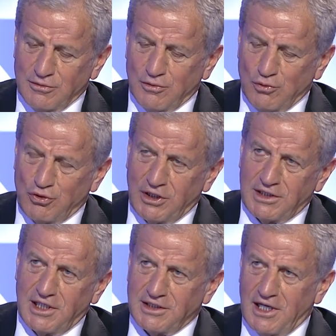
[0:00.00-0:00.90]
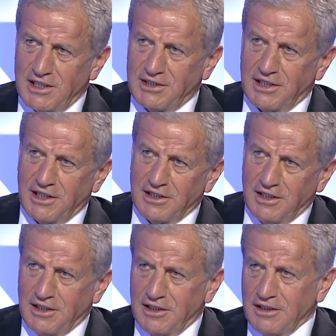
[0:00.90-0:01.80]
o ücretler de her sene
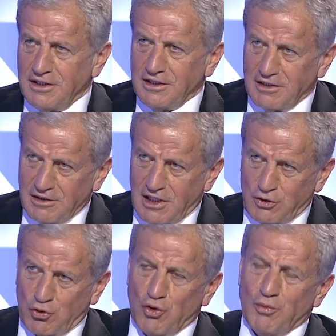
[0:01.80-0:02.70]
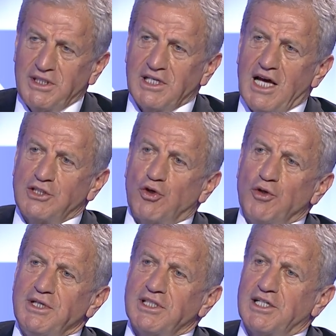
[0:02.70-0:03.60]
e, astronomik, e da
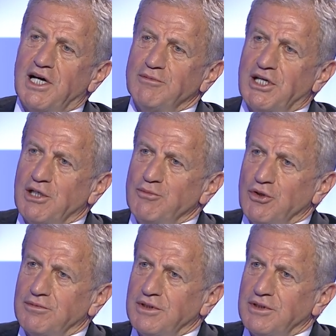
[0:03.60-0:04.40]
astronomik ben, futbol farklı büyüyor.